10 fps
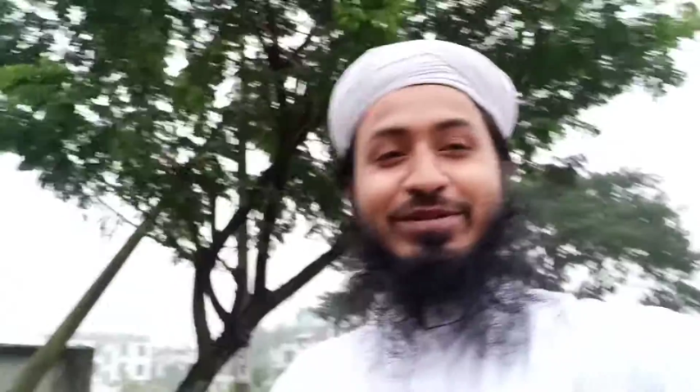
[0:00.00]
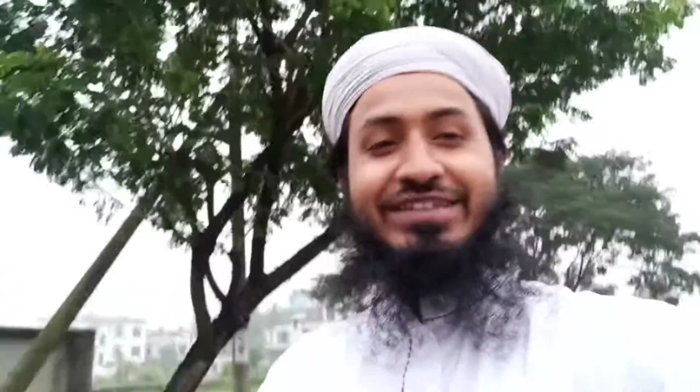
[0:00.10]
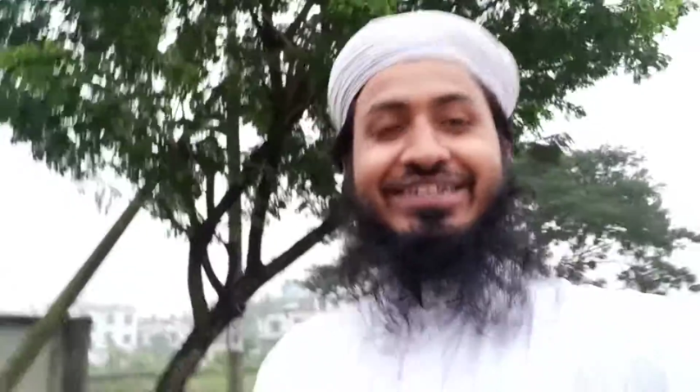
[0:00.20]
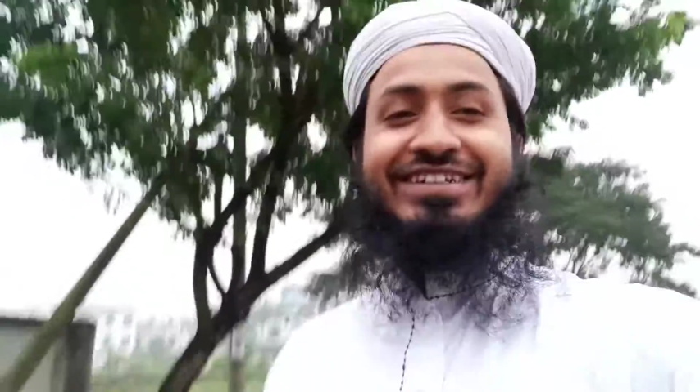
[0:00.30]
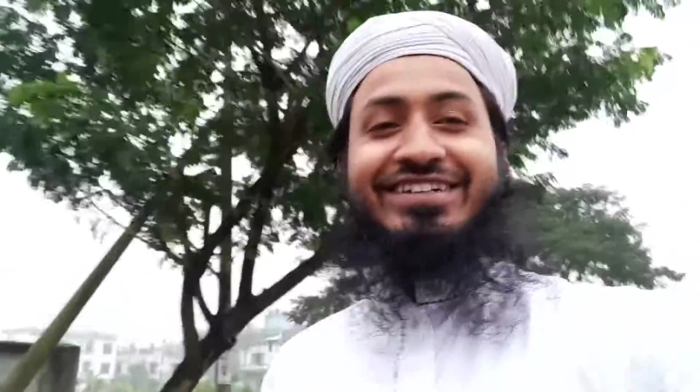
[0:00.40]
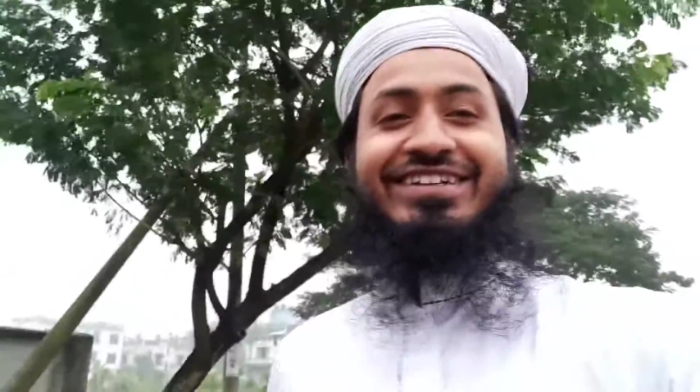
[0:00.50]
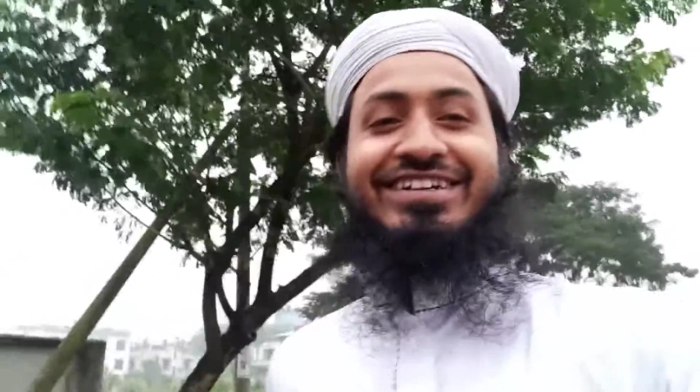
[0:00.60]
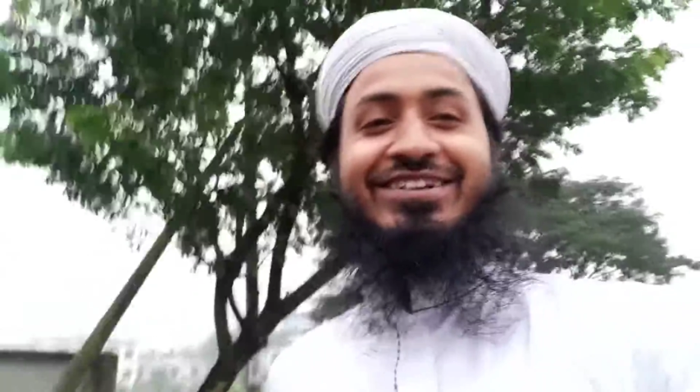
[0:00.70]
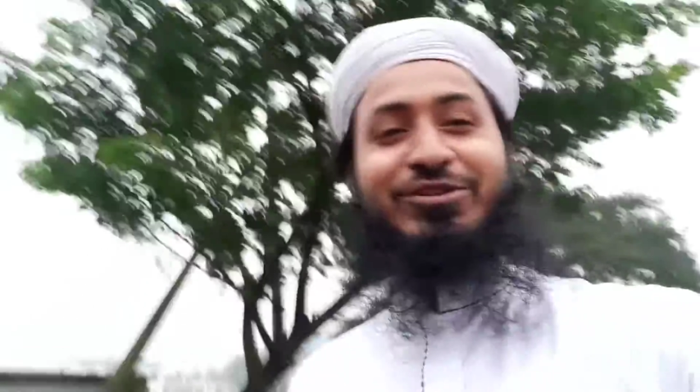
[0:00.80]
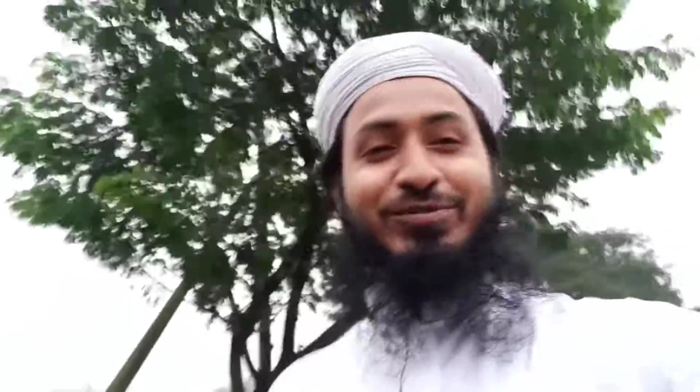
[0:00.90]
আমাদের
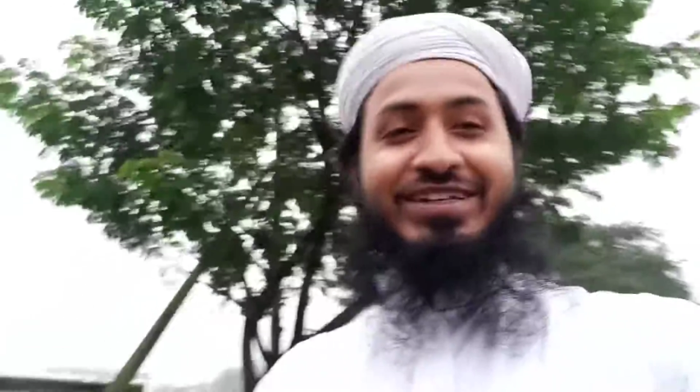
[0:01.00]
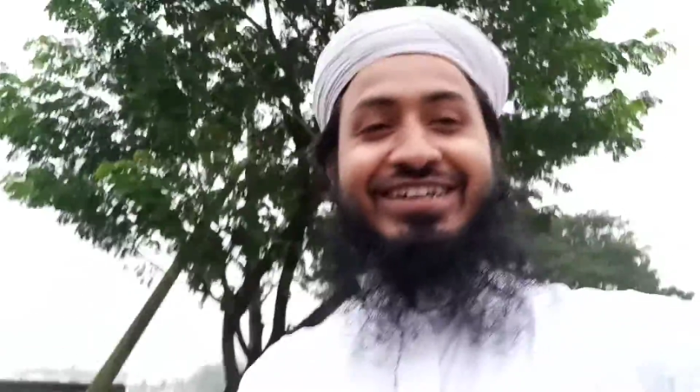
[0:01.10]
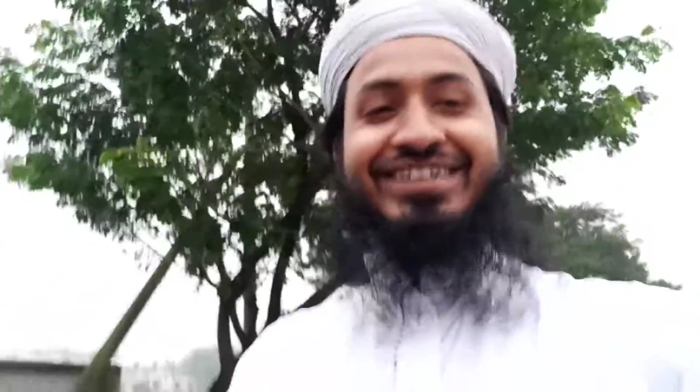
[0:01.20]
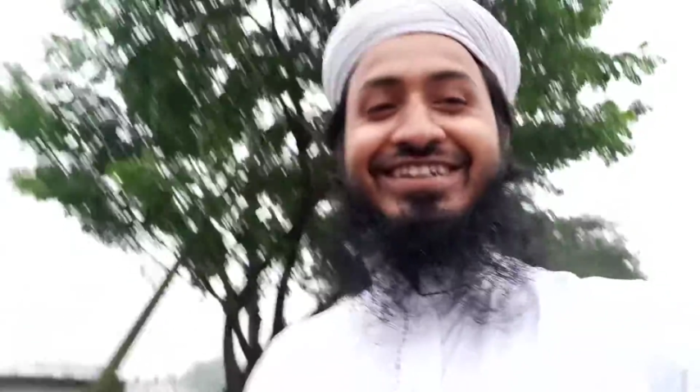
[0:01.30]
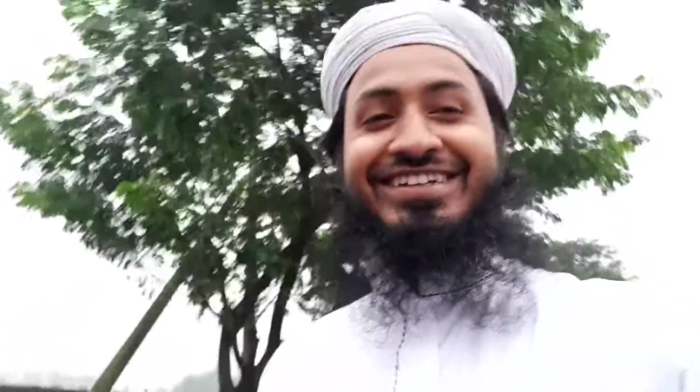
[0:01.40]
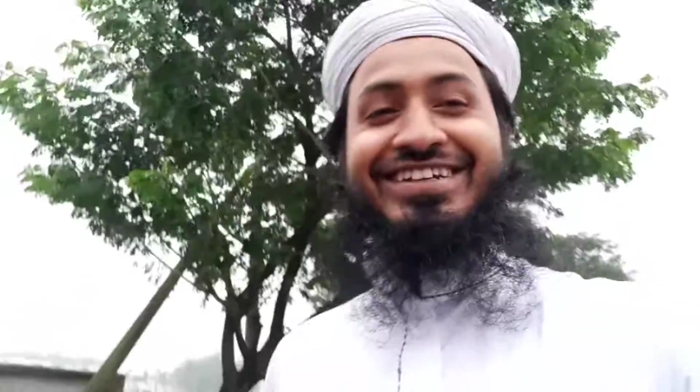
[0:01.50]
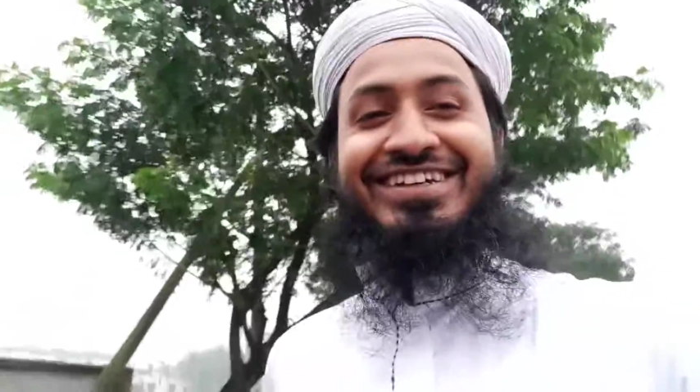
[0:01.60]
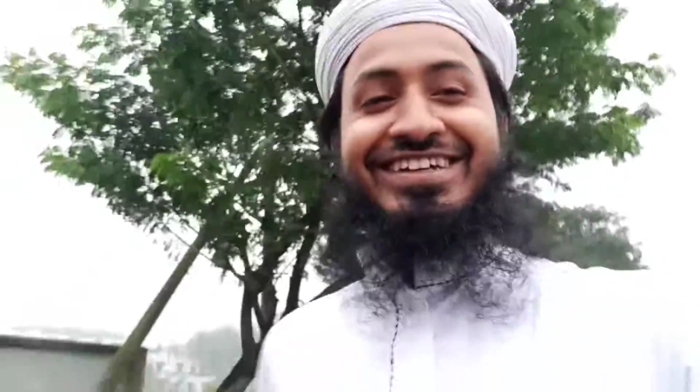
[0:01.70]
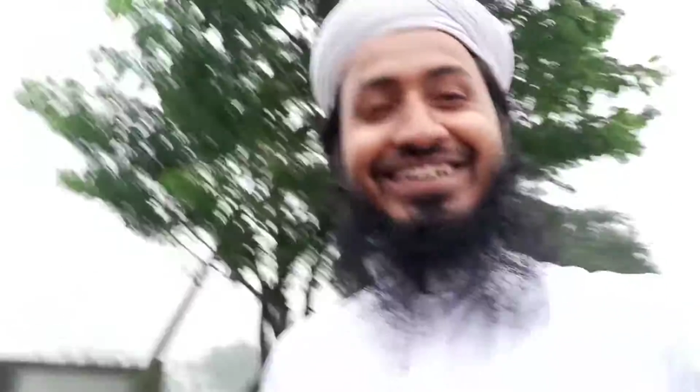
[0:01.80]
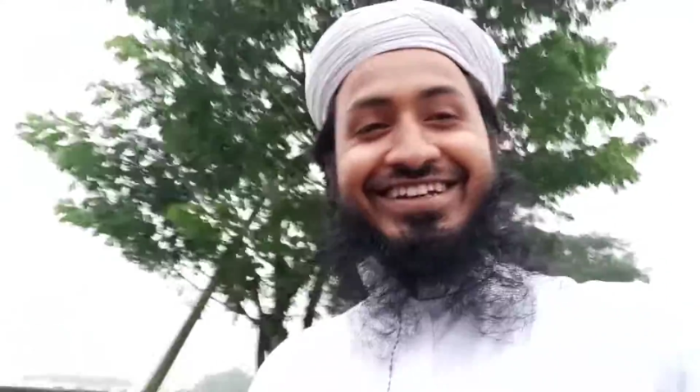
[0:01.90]
হবে
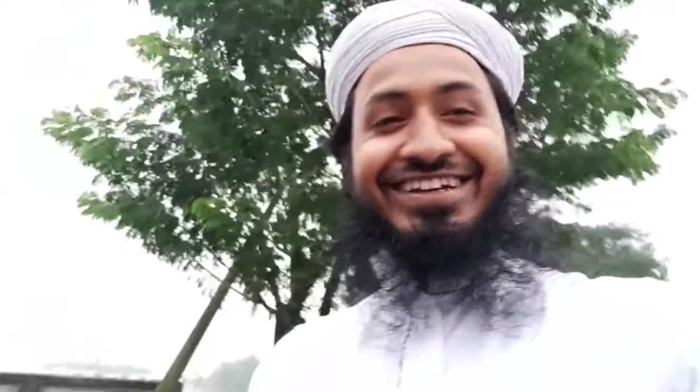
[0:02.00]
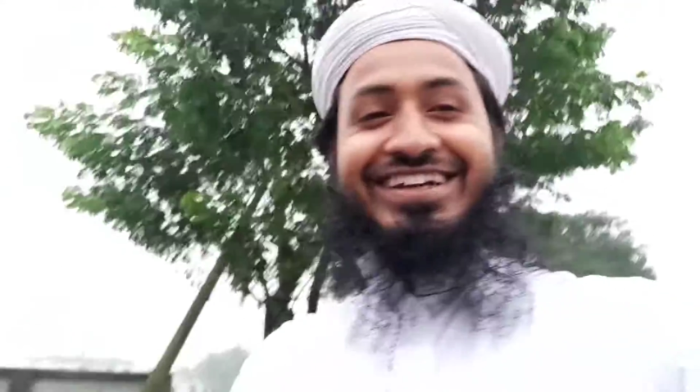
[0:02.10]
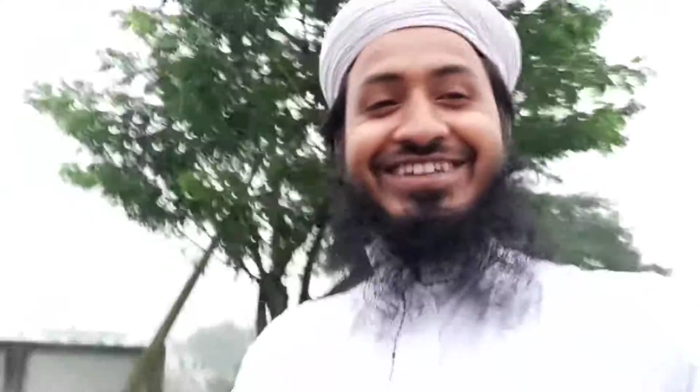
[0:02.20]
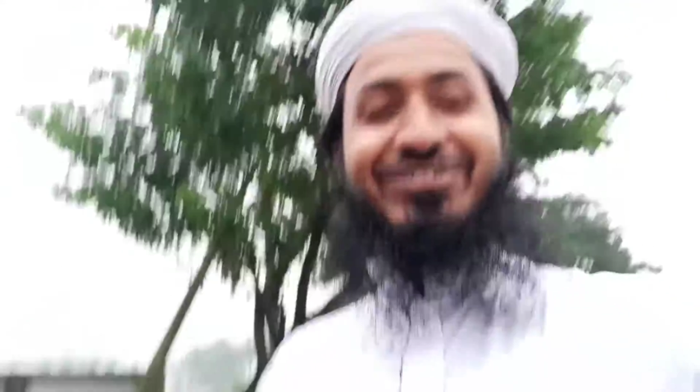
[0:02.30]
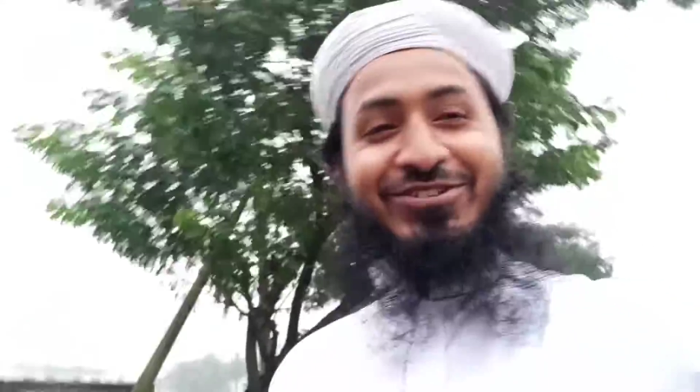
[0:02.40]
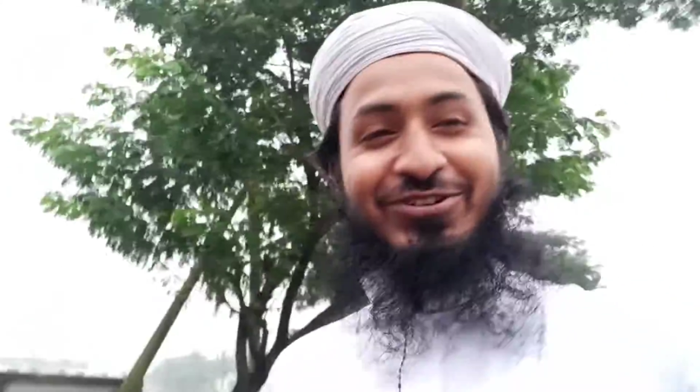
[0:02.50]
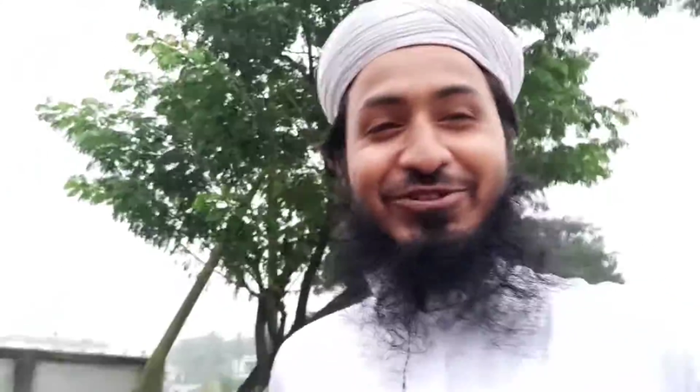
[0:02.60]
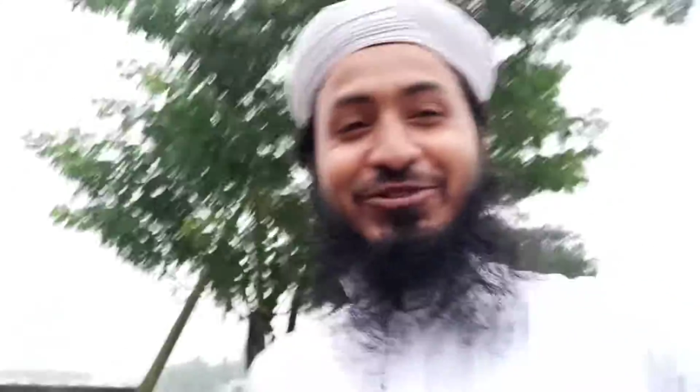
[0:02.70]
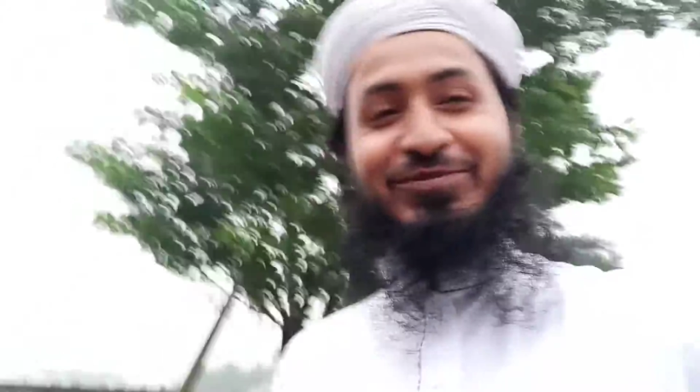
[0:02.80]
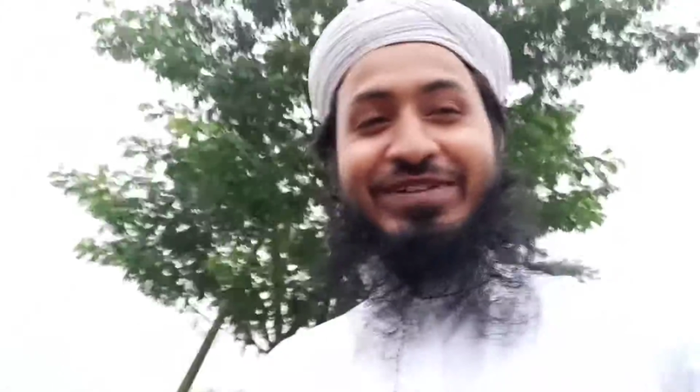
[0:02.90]
এটা
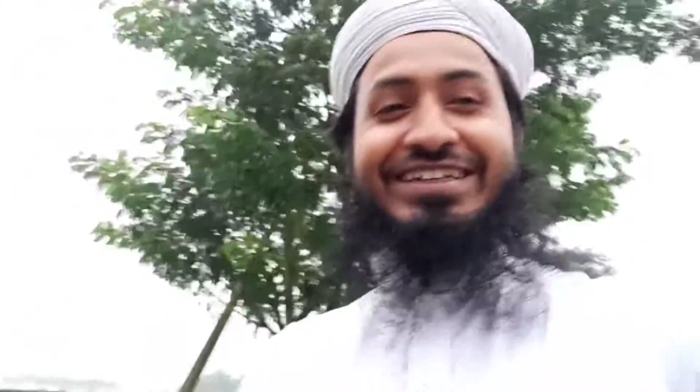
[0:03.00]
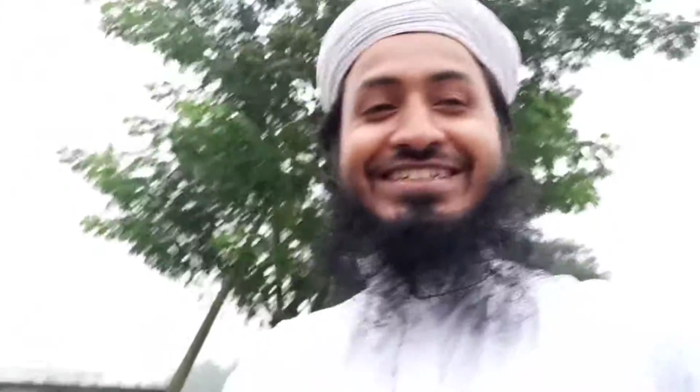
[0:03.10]
অন্যরকম মানে